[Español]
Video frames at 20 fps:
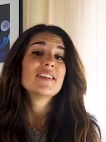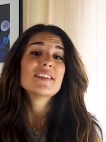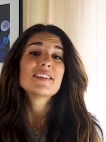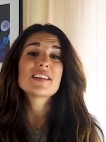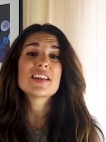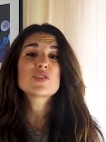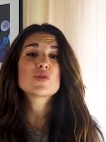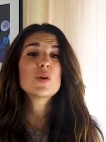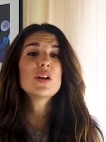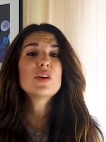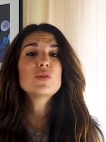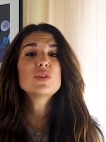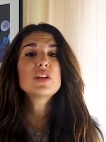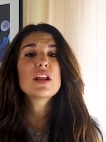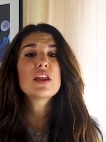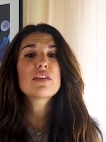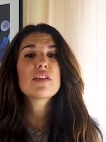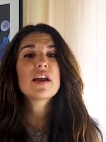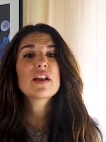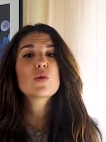Se suele
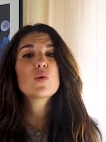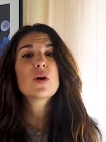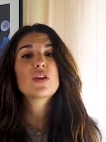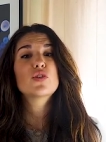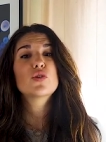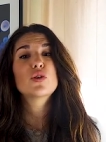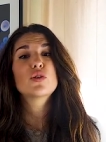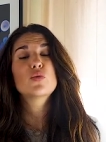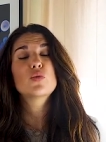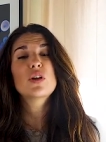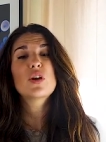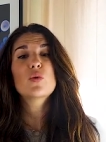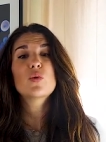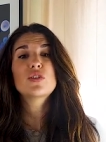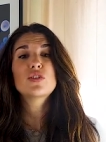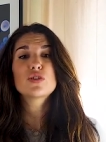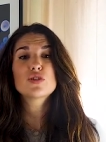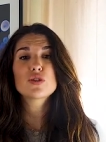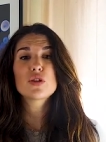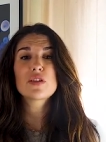utilizar cuando en un
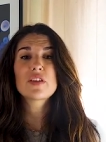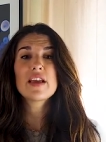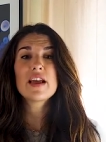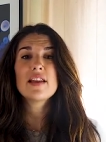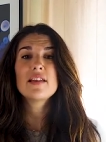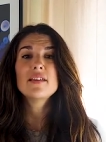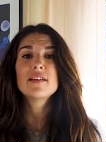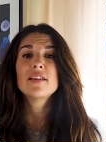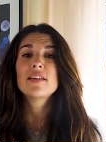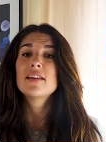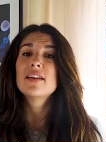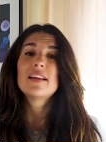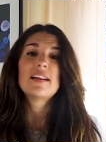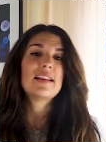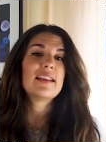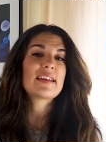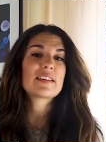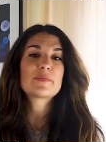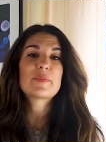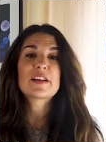encuentro social
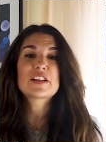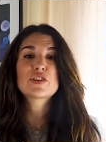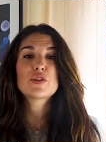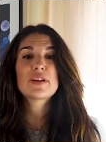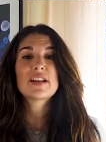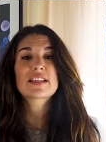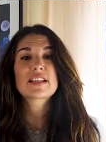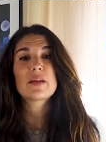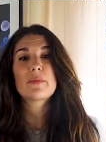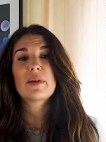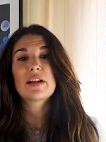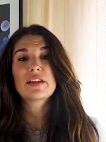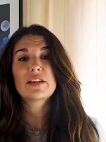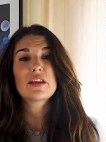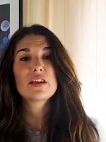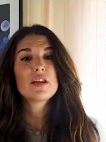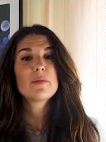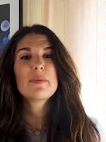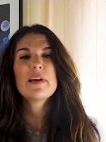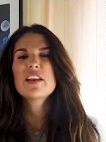las personas que
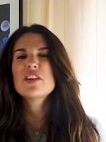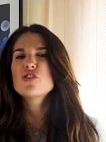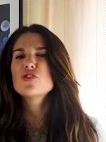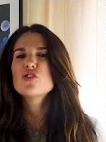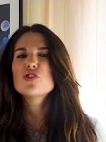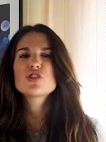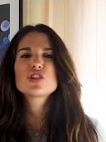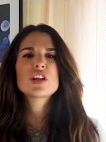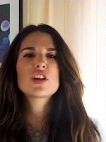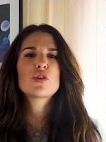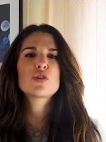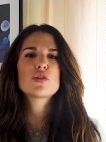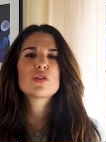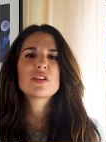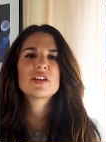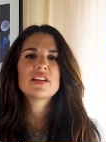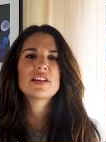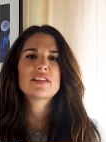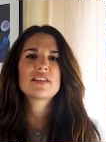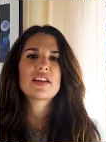participan no se
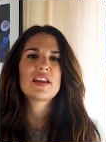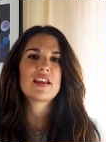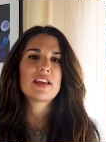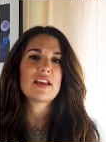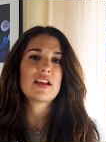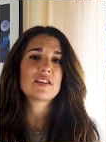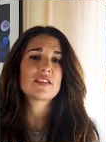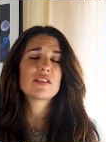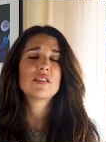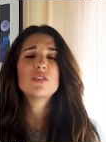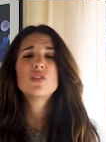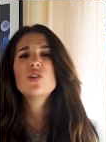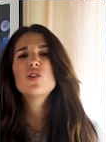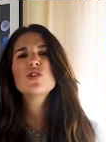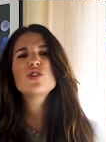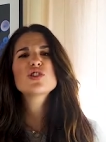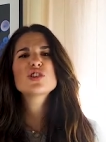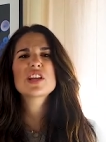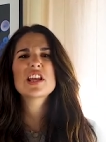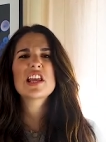conocen entre ellas
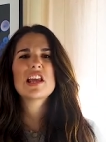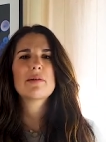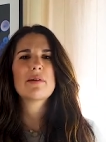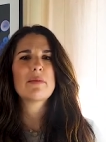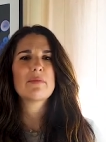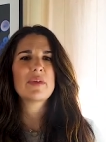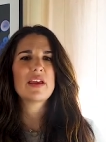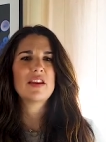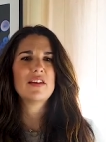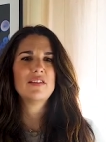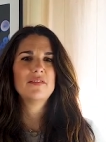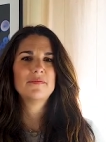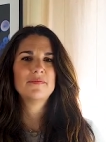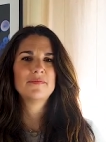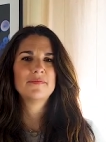o no se llevan bien.